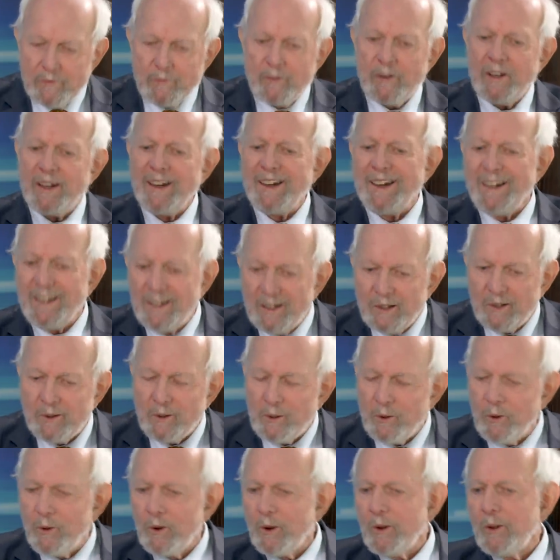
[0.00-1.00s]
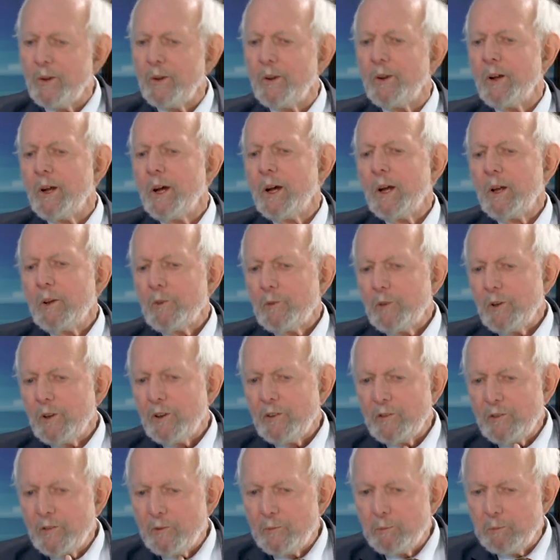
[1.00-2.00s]
Veränderungen, so
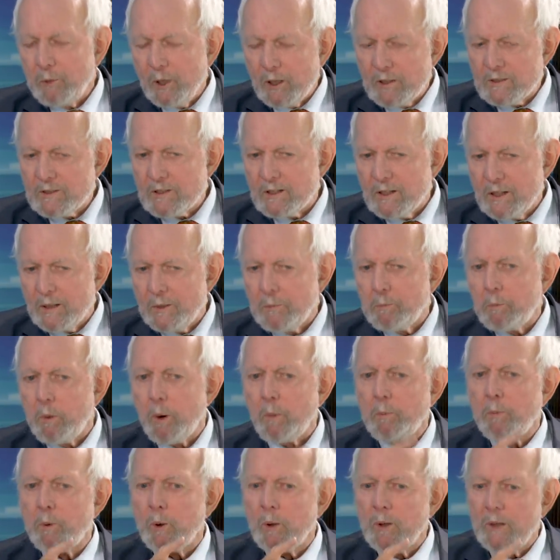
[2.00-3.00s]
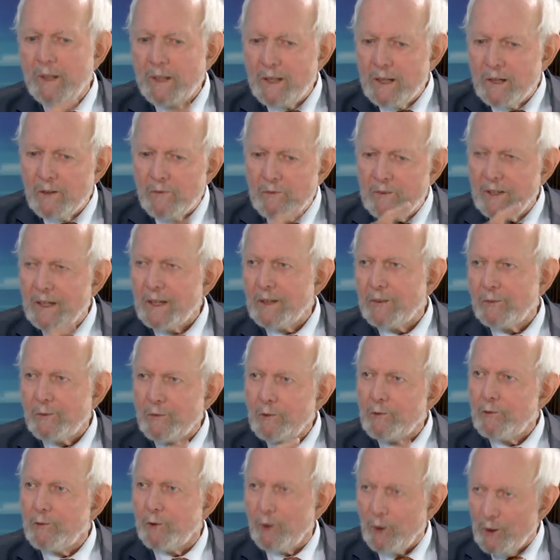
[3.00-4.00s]
dass es plötzlich populär
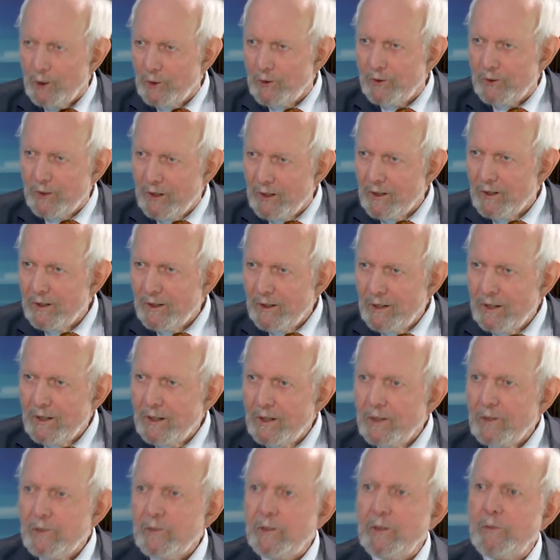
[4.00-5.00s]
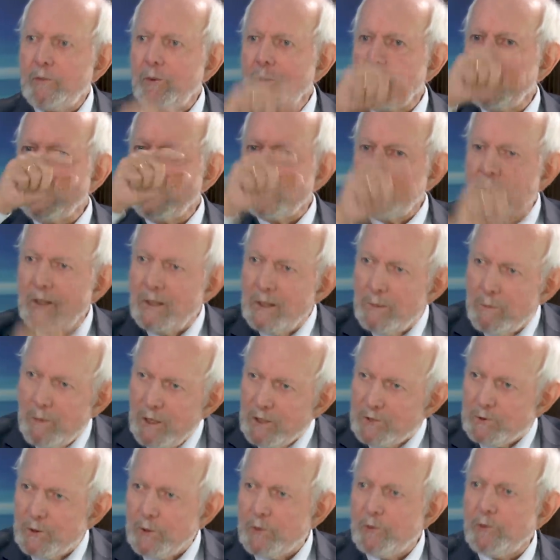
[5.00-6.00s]
werden sollte, sich für den
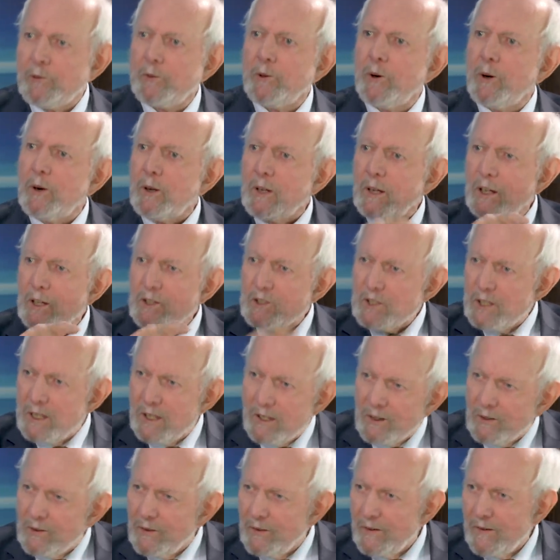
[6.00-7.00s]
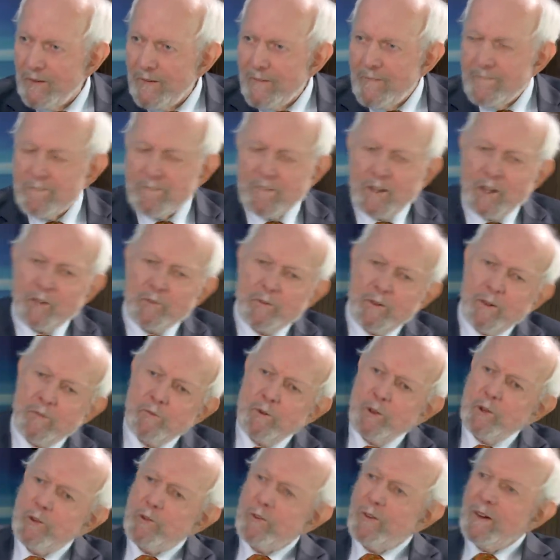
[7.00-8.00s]
Klimaschutz zu engagieren. Das war
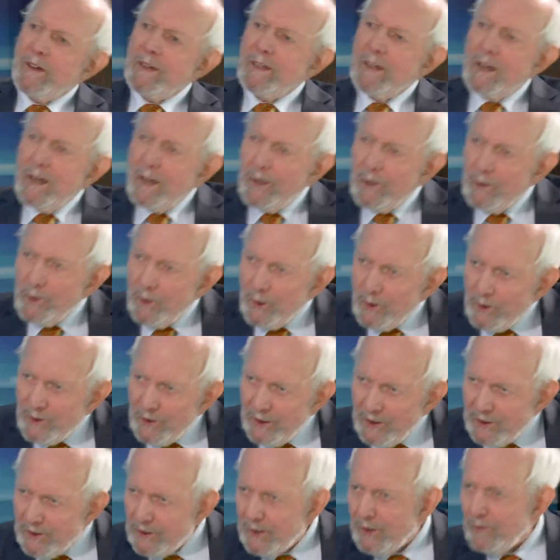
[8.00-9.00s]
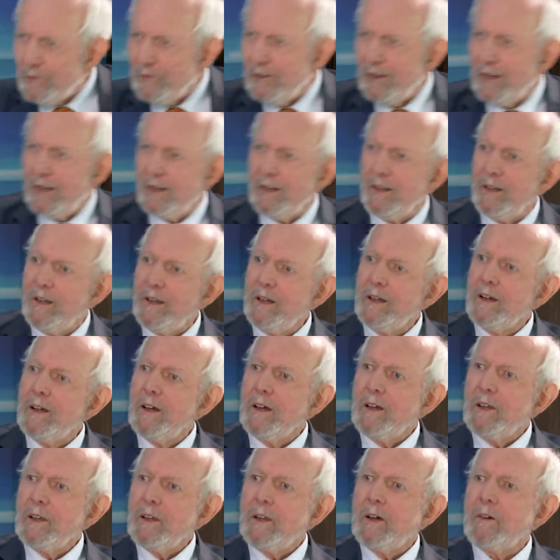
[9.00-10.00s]
vor zwei Jahren noch nicht der Fall.
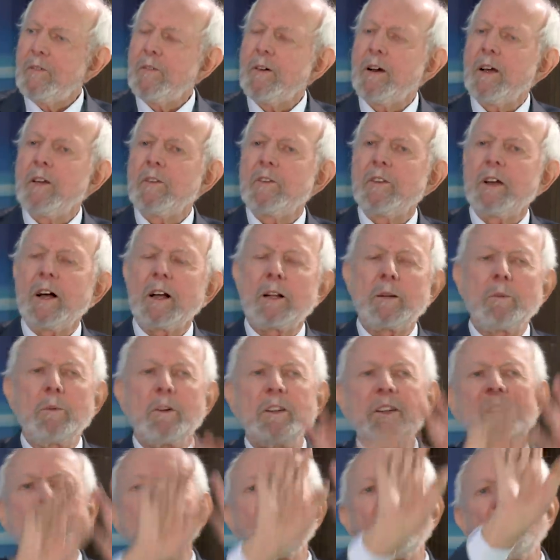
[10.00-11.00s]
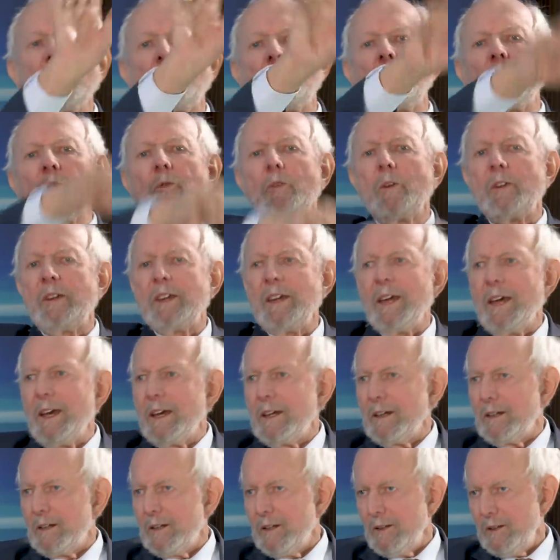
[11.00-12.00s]
Da war, sagte man, ja, das ist für die
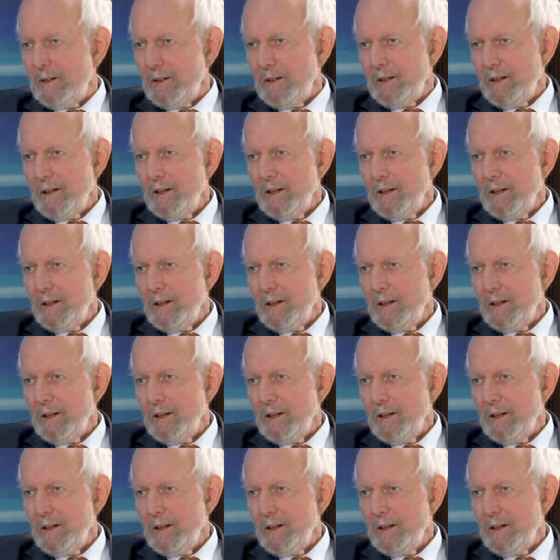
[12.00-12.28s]
Enkel.